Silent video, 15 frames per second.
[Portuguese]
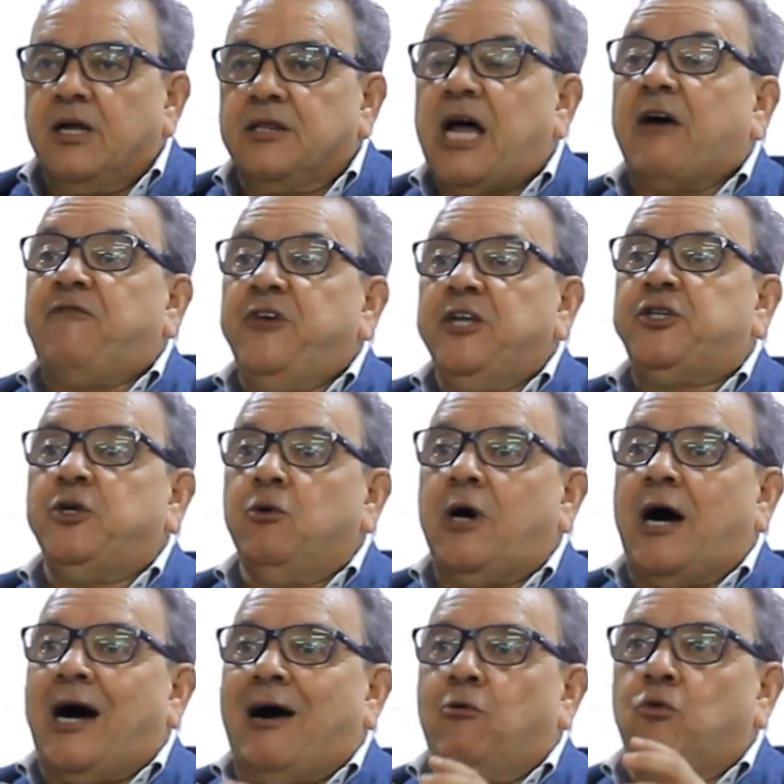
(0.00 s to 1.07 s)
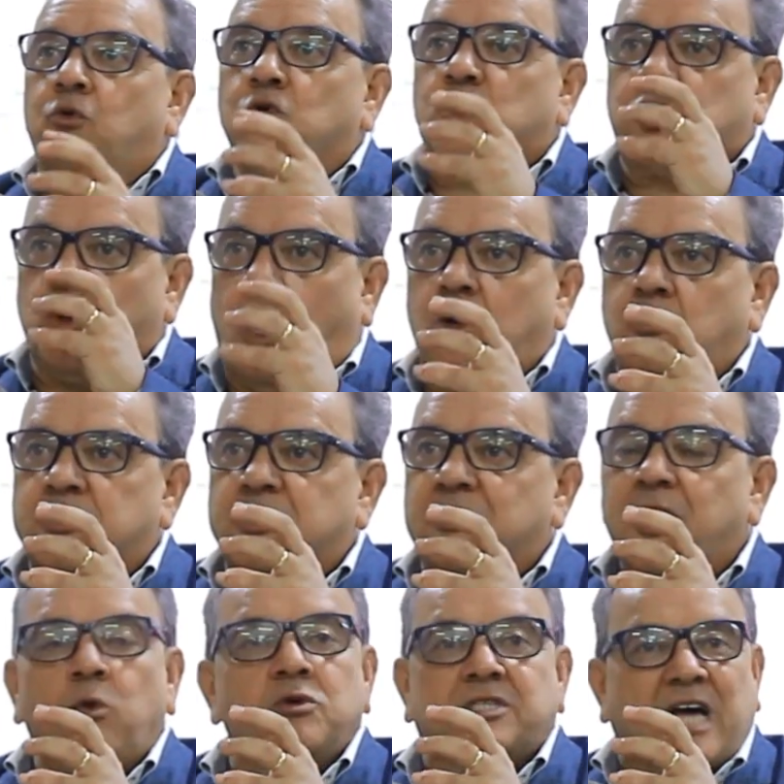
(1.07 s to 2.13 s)
Davi tinha os olhos,
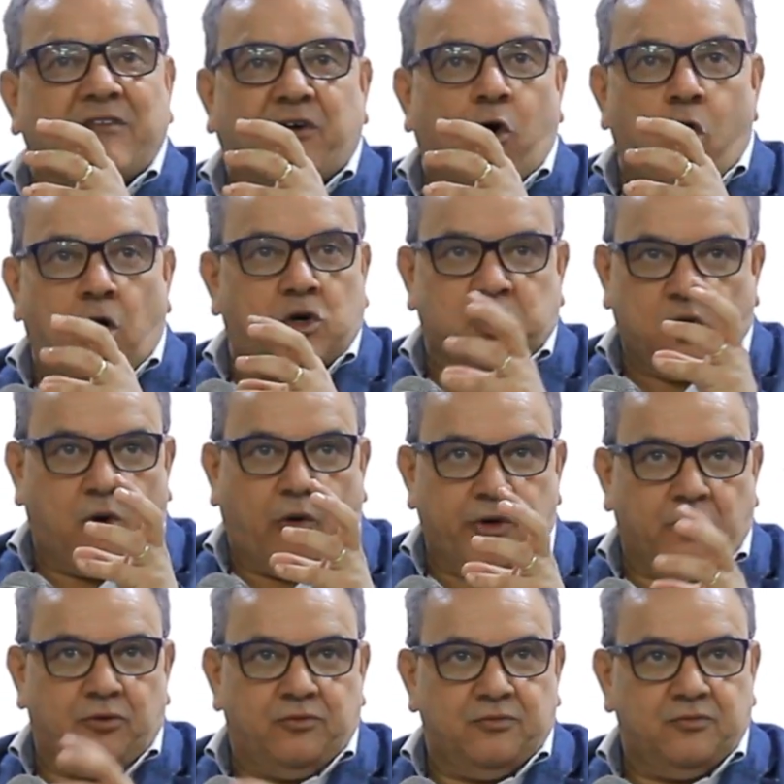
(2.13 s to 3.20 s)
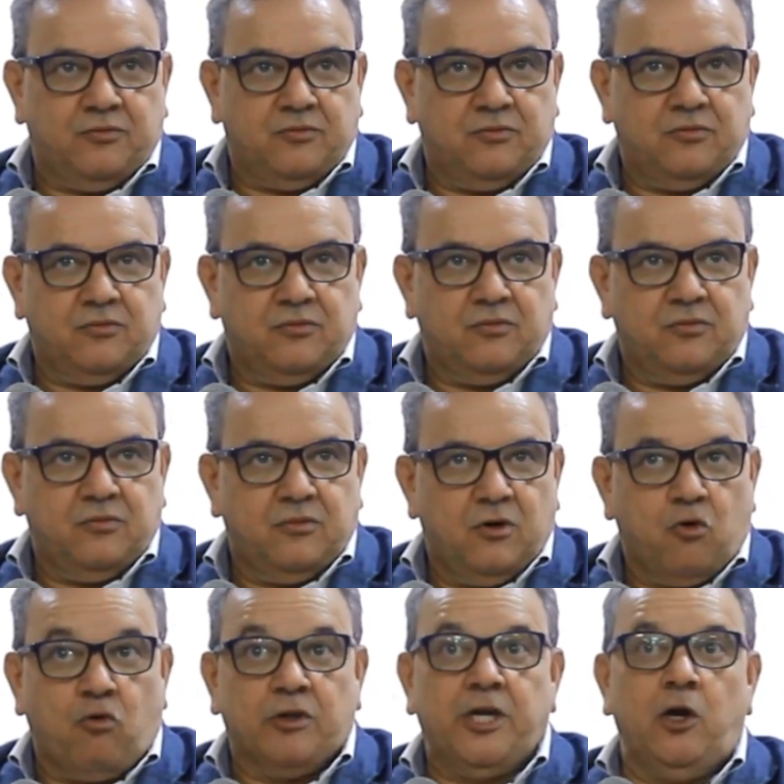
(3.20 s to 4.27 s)
não usava óculos igual eu.
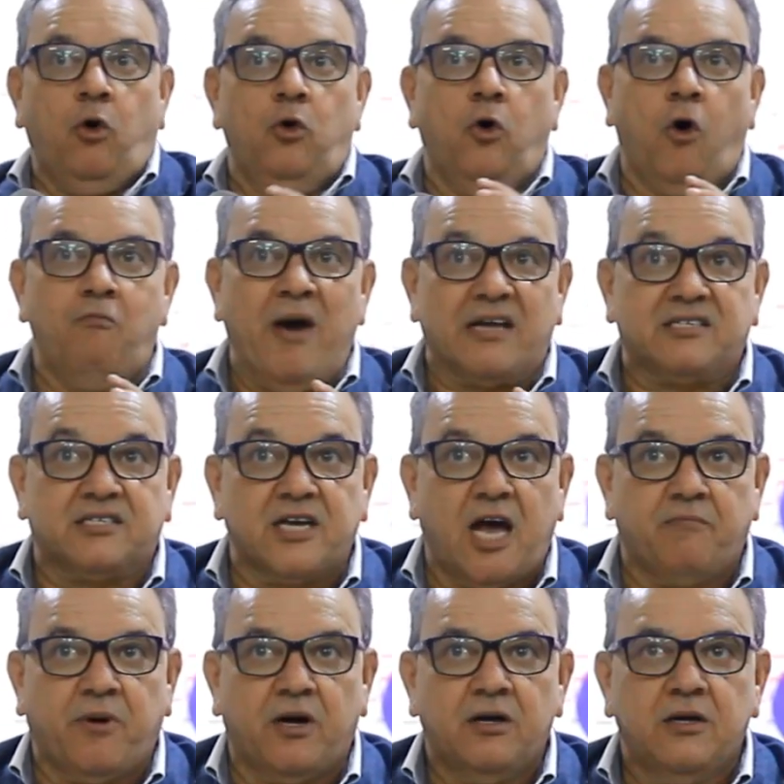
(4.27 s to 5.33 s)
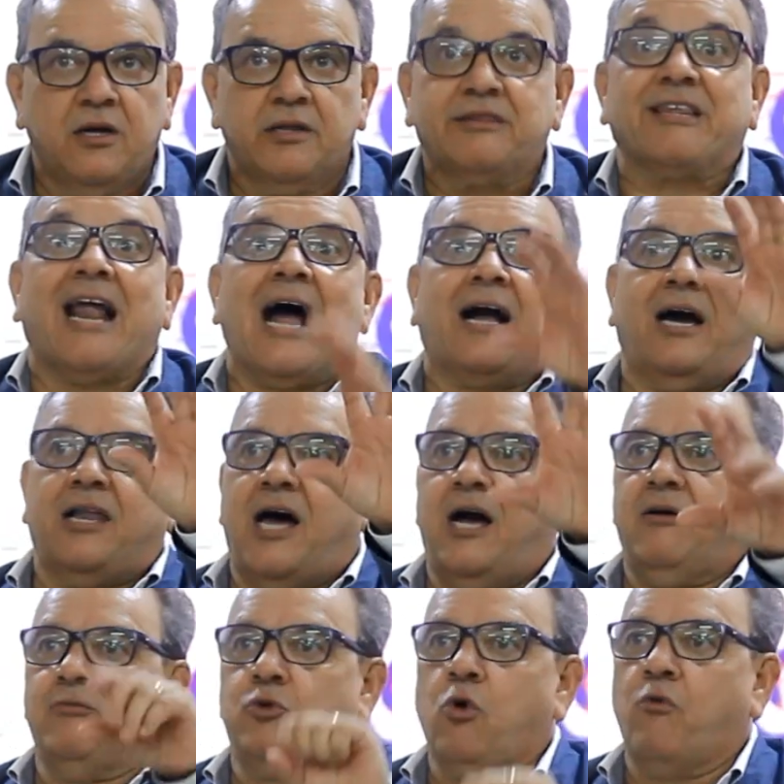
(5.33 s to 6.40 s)
Quando ele olhou Berseba, traga
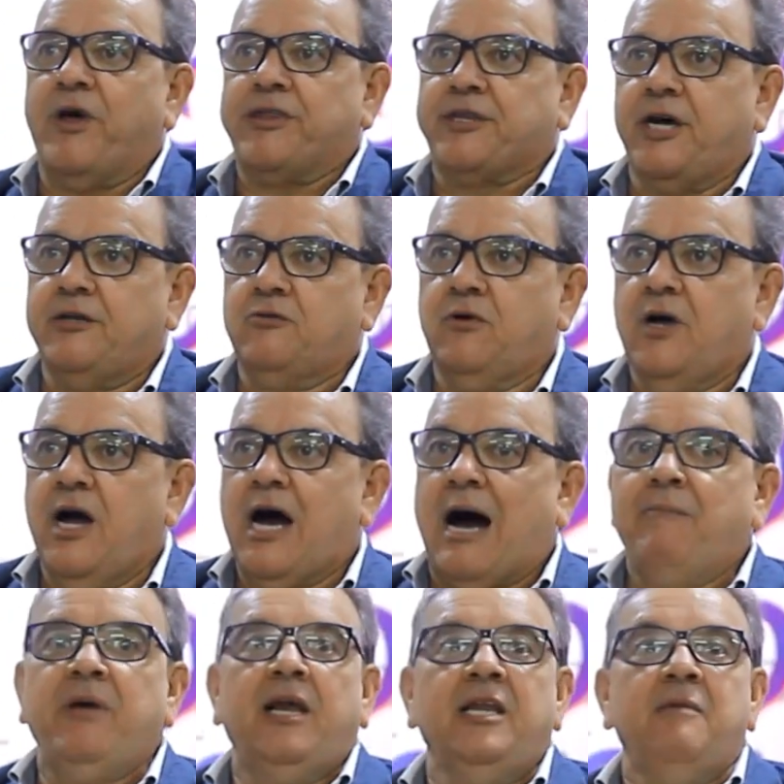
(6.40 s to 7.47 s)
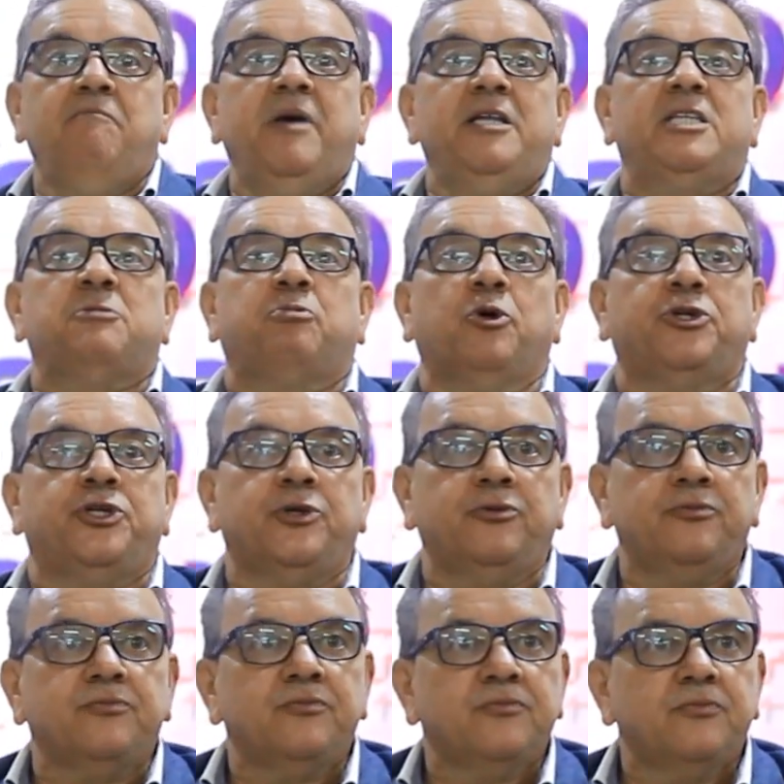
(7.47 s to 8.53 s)
lá, não estou aguentando. A minha libido explodiu.